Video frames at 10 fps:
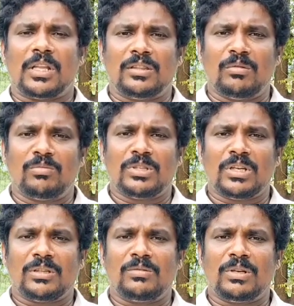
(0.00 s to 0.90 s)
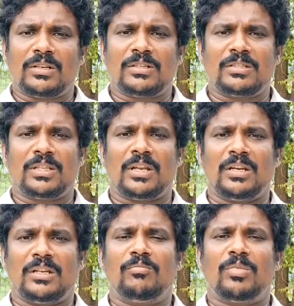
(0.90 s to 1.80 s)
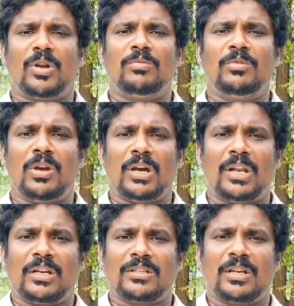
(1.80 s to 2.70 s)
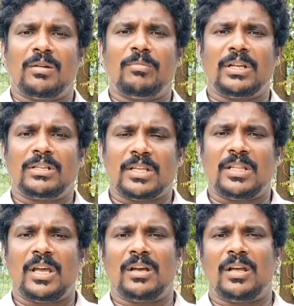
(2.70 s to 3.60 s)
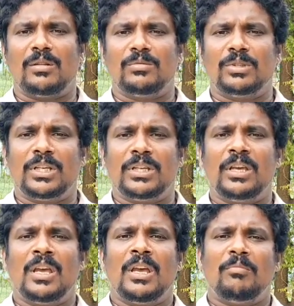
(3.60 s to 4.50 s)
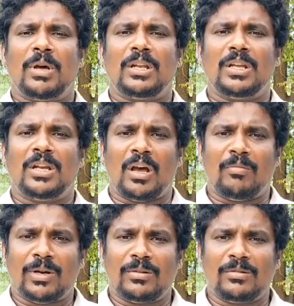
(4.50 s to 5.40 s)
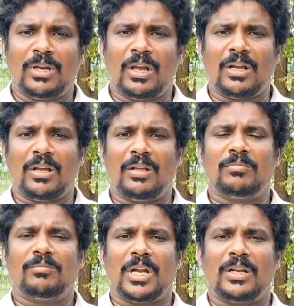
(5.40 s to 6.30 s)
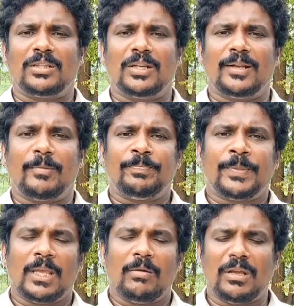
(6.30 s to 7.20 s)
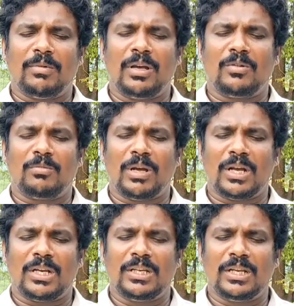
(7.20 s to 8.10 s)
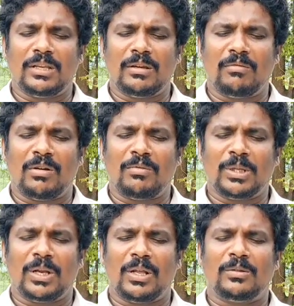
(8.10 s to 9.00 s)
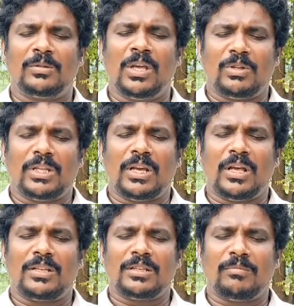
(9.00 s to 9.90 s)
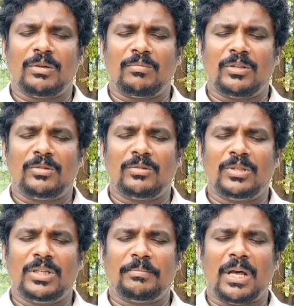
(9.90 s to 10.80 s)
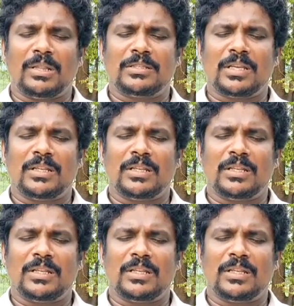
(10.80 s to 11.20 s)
సత్యము చేతను రక్షిస్తానని ప్రభు యొక్క రక్షణ మనకి సదాకాలం ఉండి మనల్ని కాపాడును గాక ప్రార్థన ప్రేమ కృప కలిగిన దేవ వందనాలు ఉదయకాల సమయమందు నీ పాద